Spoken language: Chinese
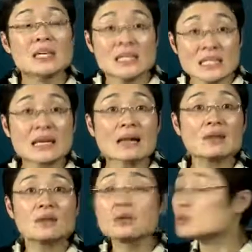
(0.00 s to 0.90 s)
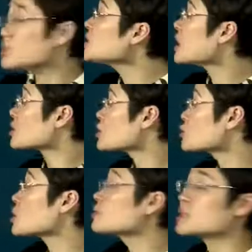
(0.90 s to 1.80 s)
先看第一个，你想抄就
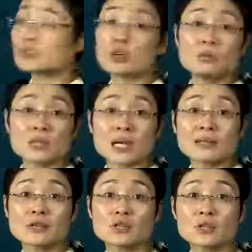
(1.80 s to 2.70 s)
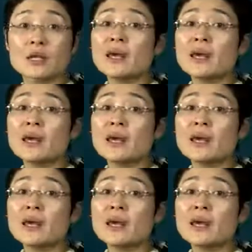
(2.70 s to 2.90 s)
抄，不想抄不抄，那就是